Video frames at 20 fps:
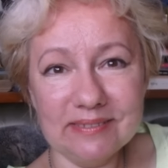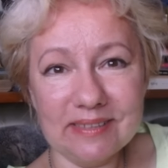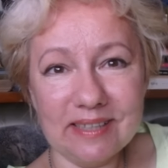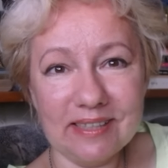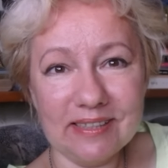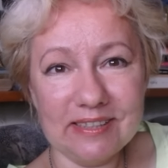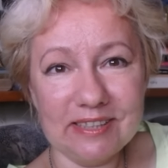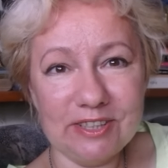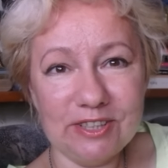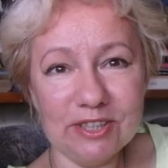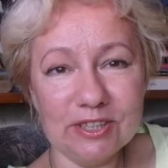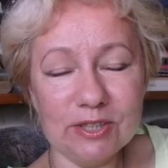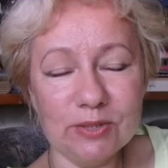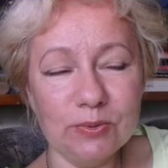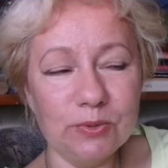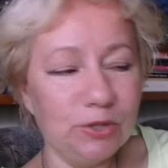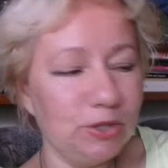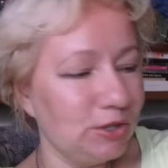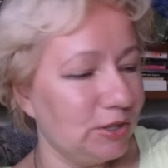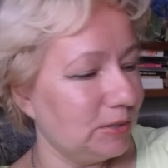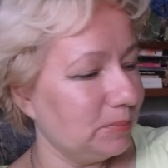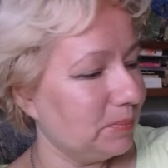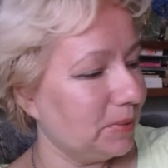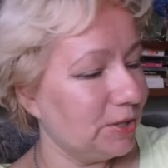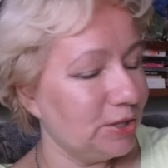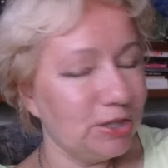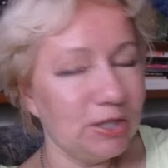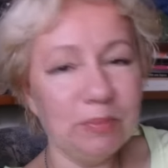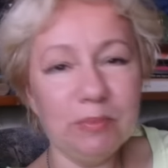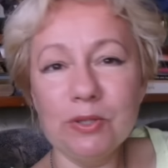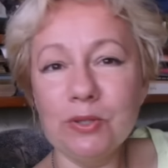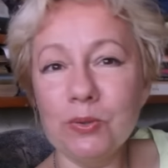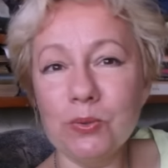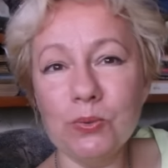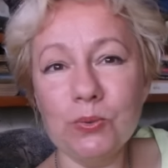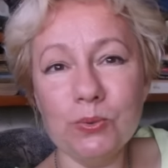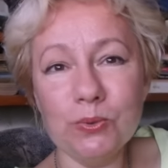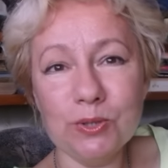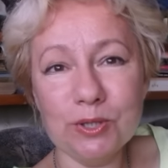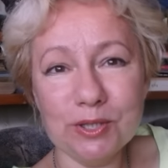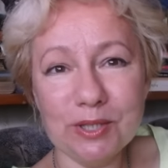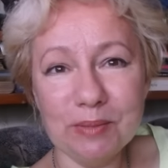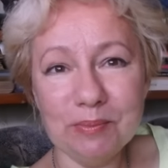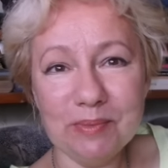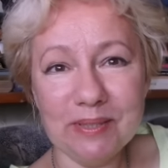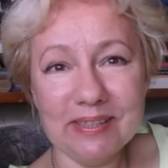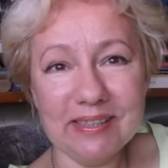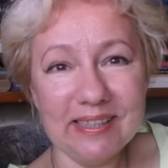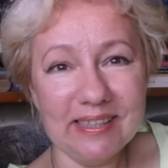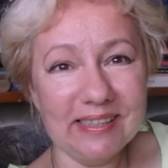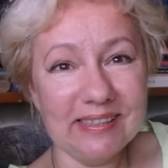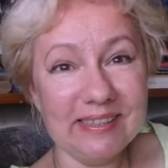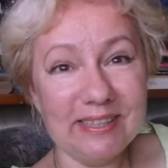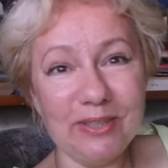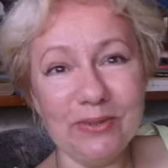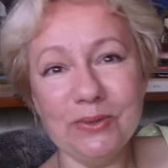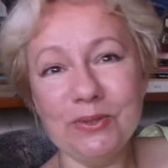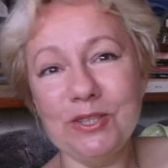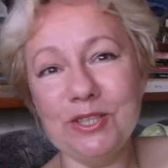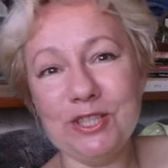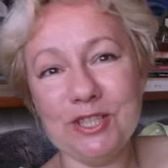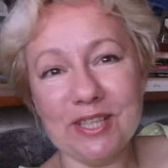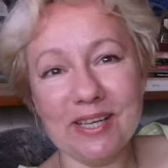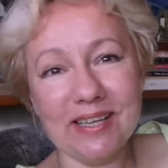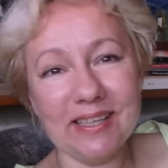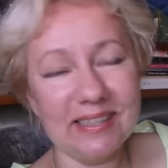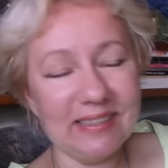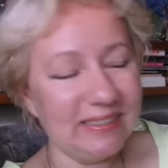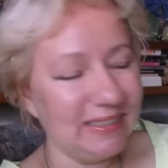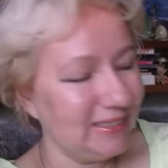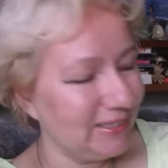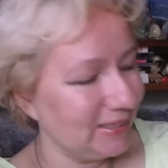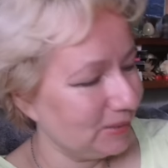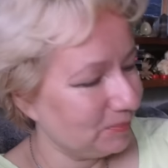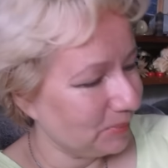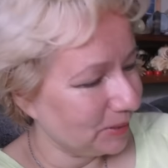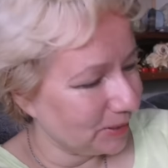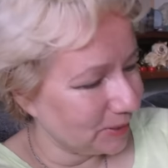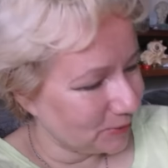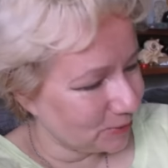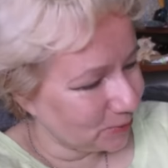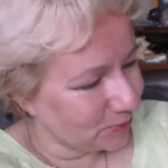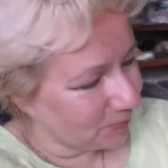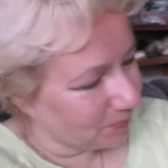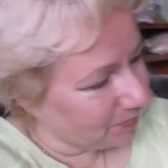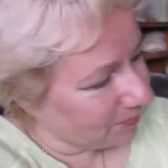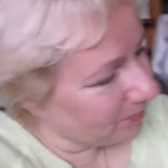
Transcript: а сейчас хочется большими кружками. Зеленый чай сейчас покажу.